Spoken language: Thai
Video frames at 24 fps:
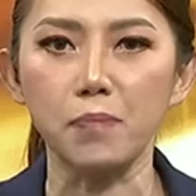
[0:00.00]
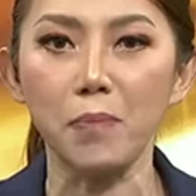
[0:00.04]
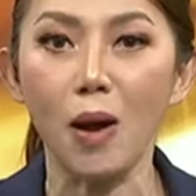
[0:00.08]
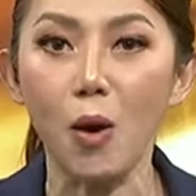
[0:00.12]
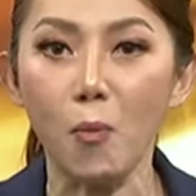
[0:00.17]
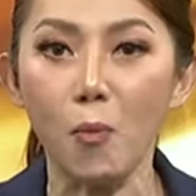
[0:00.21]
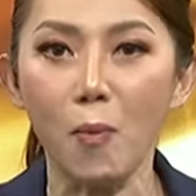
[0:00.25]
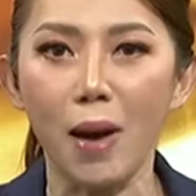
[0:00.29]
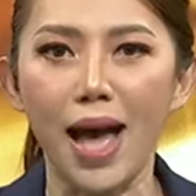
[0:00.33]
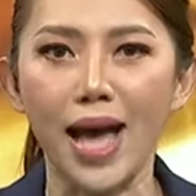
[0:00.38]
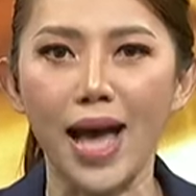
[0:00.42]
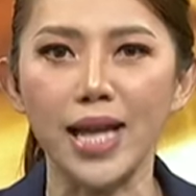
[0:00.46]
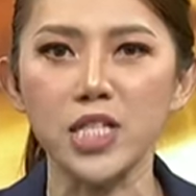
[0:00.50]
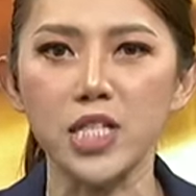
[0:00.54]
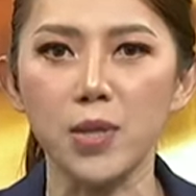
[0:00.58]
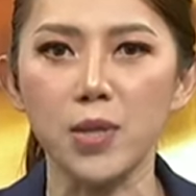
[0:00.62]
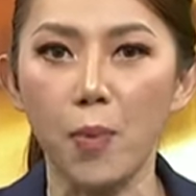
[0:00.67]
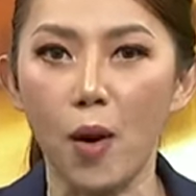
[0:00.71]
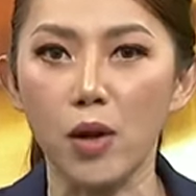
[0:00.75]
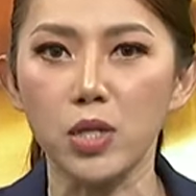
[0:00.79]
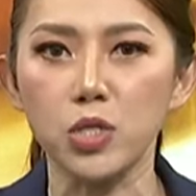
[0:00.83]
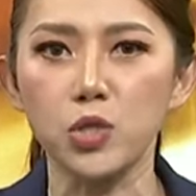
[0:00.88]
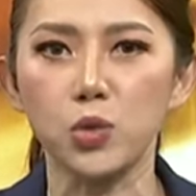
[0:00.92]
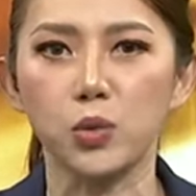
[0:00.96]
เป้าหมายเฉ
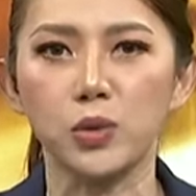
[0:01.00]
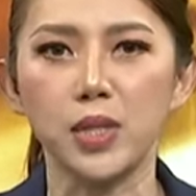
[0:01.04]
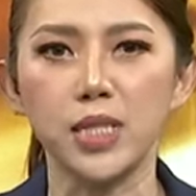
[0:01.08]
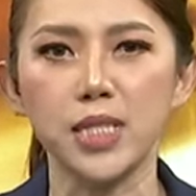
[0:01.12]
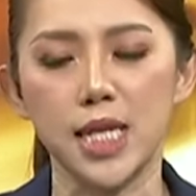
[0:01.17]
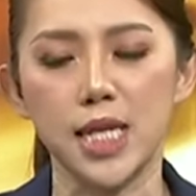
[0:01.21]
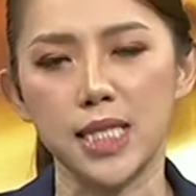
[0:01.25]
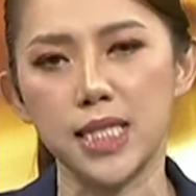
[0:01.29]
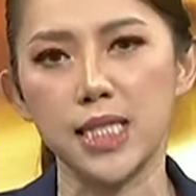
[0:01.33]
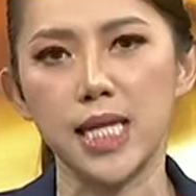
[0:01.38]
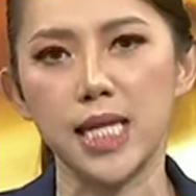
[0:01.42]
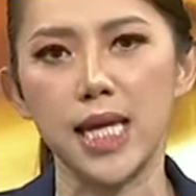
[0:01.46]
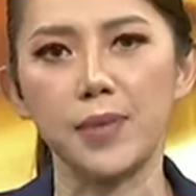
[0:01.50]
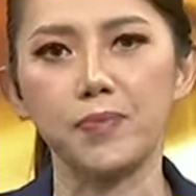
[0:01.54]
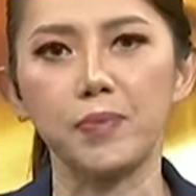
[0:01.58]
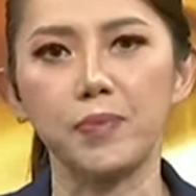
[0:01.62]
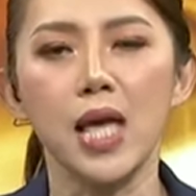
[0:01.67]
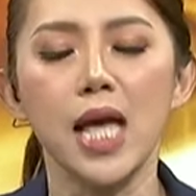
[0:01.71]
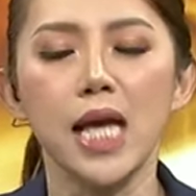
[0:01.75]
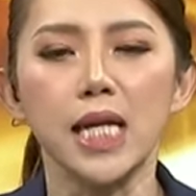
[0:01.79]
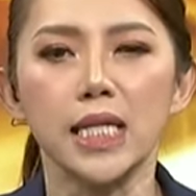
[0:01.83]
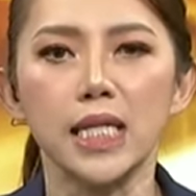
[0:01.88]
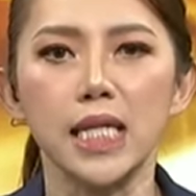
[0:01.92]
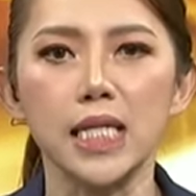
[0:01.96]
พาะจุดที่ชัดเจน
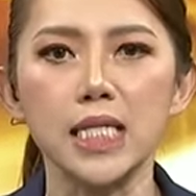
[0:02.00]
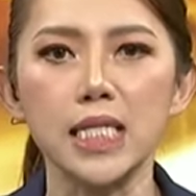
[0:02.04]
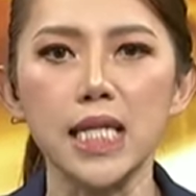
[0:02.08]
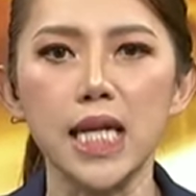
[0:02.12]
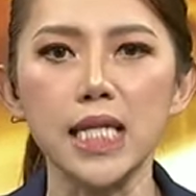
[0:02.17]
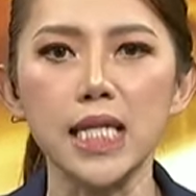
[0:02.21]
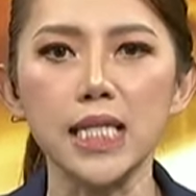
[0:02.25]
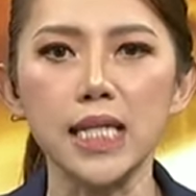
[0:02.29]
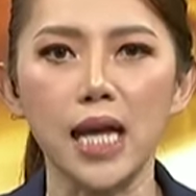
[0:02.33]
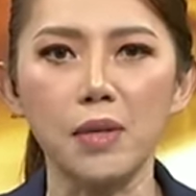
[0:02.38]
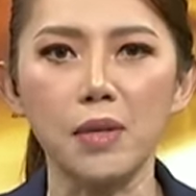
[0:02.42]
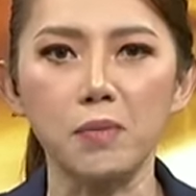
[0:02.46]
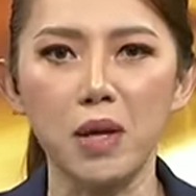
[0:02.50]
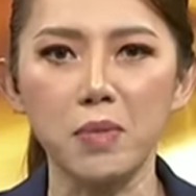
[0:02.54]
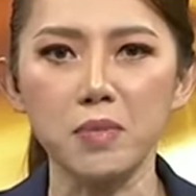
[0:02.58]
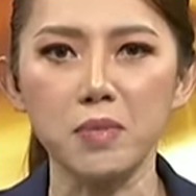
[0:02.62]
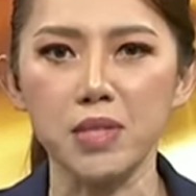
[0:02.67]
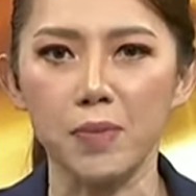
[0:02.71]
อย่างเช่นการเพิ่ม